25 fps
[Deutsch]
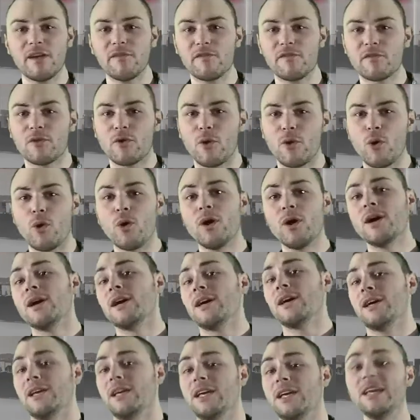Dave Crow.
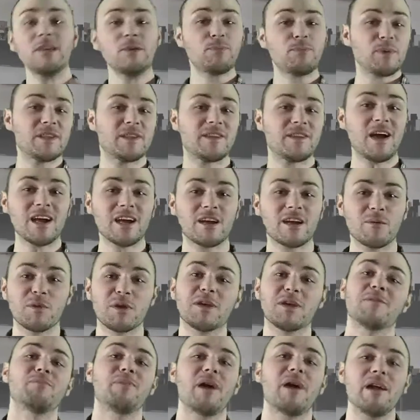Ich bedanke
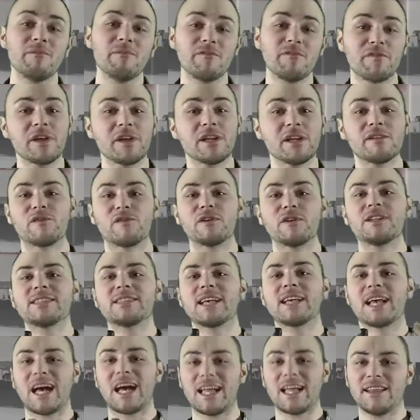mich beim Fiedel für
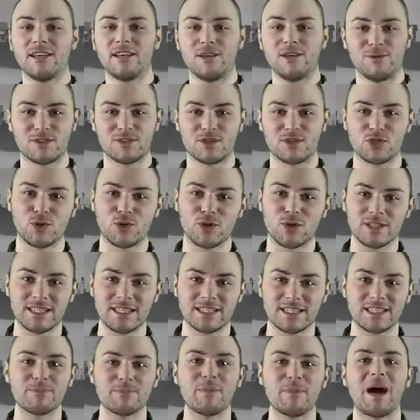diese grandiose Chance,
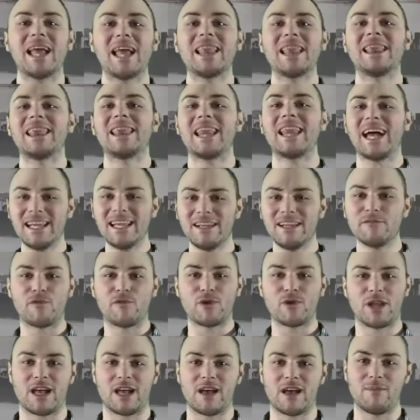dass ich mal alleine
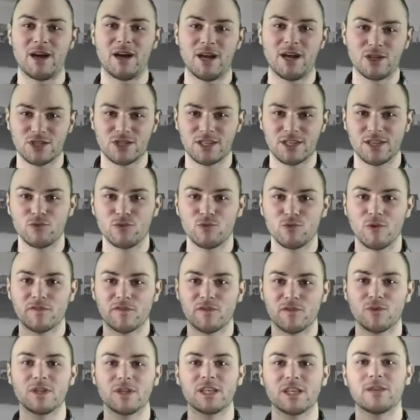vor der Kamera stehen
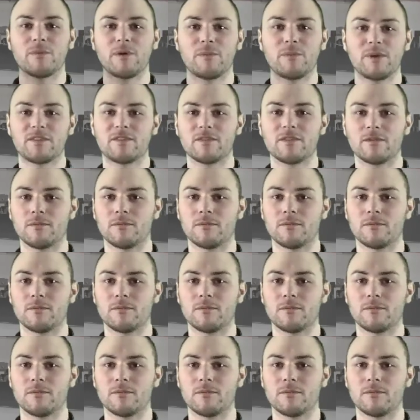durfte und nicht immer mit...